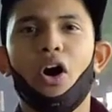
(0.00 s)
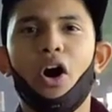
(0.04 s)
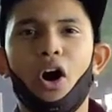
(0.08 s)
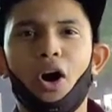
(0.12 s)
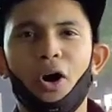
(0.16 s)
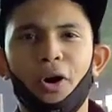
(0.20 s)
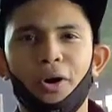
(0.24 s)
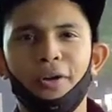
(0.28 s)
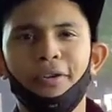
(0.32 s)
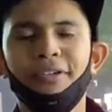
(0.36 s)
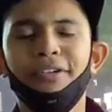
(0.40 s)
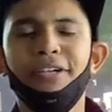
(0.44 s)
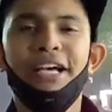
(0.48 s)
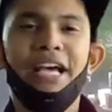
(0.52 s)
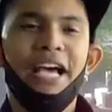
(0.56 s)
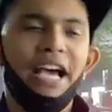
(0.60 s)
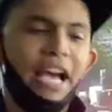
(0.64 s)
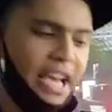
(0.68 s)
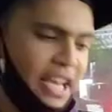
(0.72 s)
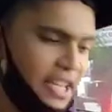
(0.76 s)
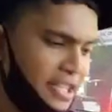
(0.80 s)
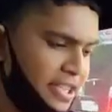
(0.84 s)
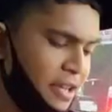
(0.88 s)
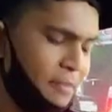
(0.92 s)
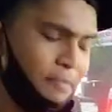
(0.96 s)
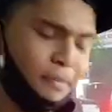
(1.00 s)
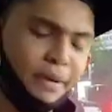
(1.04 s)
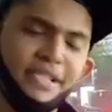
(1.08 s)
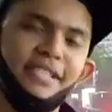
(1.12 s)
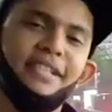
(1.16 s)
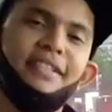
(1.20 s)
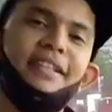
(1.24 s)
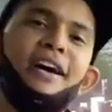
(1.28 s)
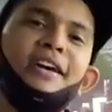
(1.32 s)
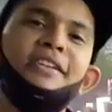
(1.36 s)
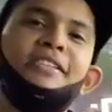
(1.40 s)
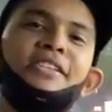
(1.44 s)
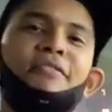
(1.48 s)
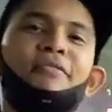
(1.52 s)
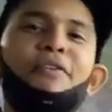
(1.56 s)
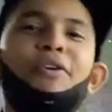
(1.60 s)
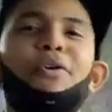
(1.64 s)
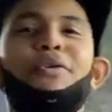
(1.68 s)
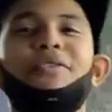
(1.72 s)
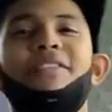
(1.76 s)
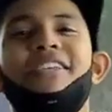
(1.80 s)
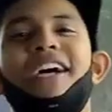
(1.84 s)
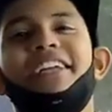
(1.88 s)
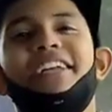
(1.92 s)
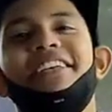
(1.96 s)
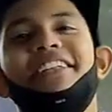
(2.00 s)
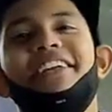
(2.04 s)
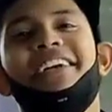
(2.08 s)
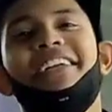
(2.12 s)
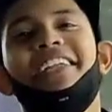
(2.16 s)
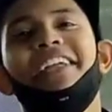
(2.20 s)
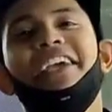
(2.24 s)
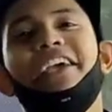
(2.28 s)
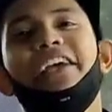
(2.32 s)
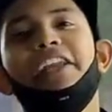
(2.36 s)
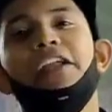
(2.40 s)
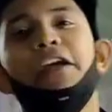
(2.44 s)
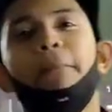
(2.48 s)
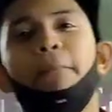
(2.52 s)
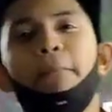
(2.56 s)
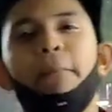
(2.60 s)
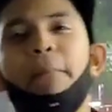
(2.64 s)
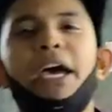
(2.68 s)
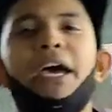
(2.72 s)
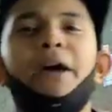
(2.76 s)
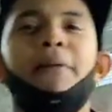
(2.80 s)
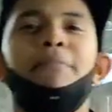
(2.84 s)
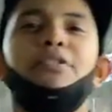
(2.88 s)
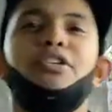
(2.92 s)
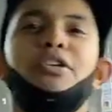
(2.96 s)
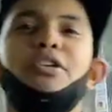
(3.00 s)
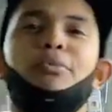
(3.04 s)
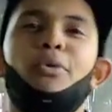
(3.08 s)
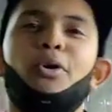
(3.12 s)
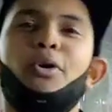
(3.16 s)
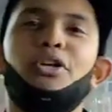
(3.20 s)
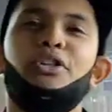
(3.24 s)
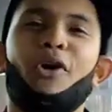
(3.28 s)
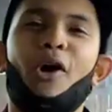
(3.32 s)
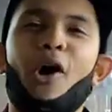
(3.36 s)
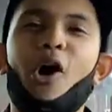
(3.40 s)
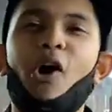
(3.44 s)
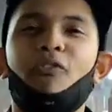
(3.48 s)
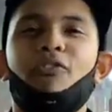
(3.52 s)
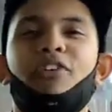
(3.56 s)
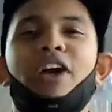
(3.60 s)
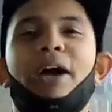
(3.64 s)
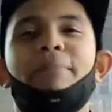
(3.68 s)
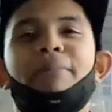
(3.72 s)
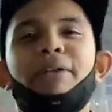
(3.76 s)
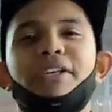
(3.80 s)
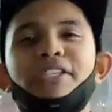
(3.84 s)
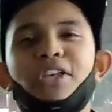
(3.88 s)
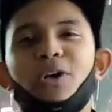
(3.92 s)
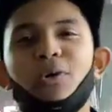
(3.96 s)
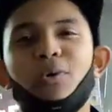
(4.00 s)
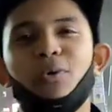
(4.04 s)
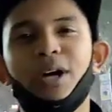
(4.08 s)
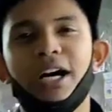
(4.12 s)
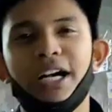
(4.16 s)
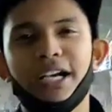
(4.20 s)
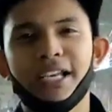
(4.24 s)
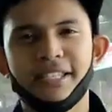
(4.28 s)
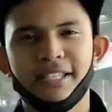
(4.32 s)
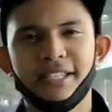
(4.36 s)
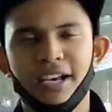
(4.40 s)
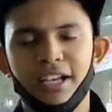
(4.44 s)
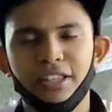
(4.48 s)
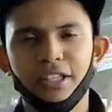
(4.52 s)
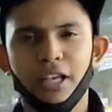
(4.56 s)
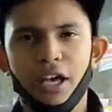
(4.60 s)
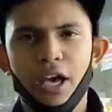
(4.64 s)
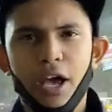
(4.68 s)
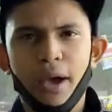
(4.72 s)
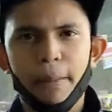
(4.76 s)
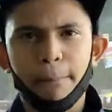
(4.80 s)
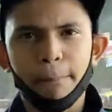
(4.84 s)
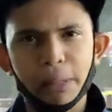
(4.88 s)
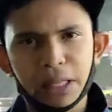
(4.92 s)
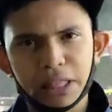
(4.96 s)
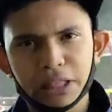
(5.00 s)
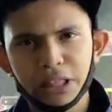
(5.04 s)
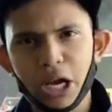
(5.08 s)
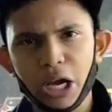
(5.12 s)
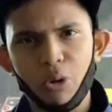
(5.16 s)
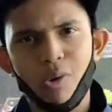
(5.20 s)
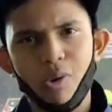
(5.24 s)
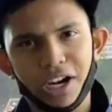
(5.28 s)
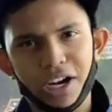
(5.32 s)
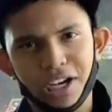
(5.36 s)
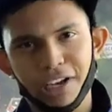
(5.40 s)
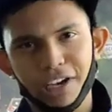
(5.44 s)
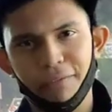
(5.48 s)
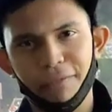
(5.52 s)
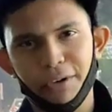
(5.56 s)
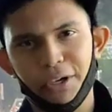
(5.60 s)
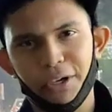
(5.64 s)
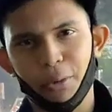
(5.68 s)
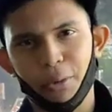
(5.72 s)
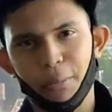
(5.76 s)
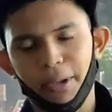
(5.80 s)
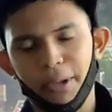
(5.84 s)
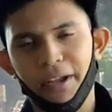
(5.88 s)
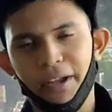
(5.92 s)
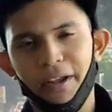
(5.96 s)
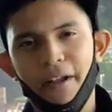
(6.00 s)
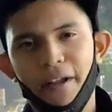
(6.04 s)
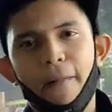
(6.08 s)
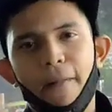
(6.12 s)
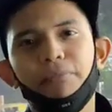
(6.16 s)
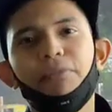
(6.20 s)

और इसी मजेदार सफर को जारी रखने के लिए मैं एम जे मोहित ऑफ कैमरा सलूका के साथ मिलता हूं अगले वीडियो में